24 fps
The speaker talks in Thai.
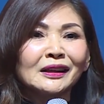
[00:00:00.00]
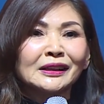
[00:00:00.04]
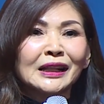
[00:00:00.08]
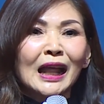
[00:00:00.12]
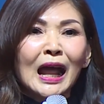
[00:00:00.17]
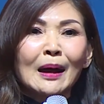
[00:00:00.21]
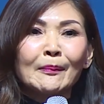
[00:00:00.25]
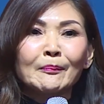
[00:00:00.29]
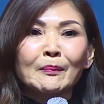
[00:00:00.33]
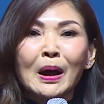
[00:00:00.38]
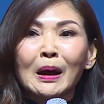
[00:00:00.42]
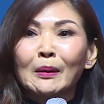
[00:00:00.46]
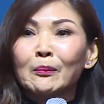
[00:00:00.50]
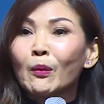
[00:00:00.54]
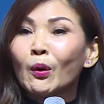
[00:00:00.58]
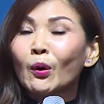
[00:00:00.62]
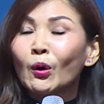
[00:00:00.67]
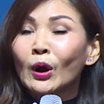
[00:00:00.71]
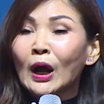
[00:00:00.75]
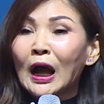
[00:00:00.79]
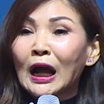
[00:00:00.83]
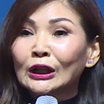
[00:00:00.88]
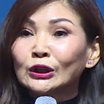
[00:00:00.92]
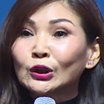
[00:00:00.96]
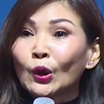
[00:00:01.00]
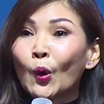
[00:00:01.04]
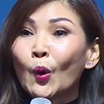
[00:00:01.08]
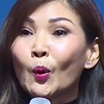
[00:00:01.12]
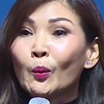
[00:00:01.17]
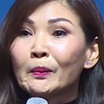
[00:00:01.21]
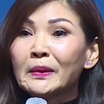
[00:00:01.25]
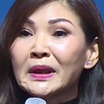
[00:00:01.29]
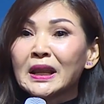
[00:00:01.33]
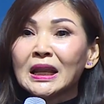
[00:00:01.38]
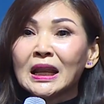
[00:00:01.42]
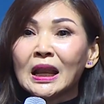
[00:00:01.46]
ทำอะโมอะโท
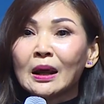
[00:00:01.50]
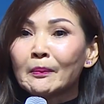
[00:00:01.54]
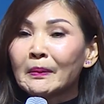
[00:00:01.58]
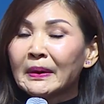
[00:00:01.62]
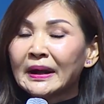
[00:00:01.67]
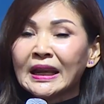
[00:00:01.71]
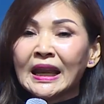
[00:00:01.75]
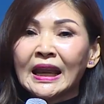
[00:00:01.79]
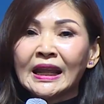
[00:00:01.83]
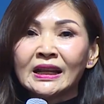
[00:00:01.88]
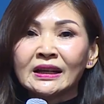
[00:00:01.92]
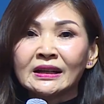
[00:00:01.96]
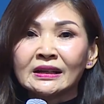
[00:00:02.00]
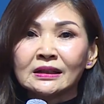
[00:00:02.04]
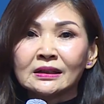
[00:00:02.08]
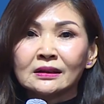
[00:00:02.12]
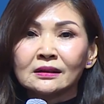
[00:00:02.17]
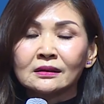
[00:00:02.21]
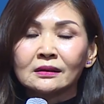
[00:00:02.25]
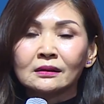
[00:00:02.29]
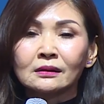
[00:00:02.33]
มี่แล้วไม่ได้เงิน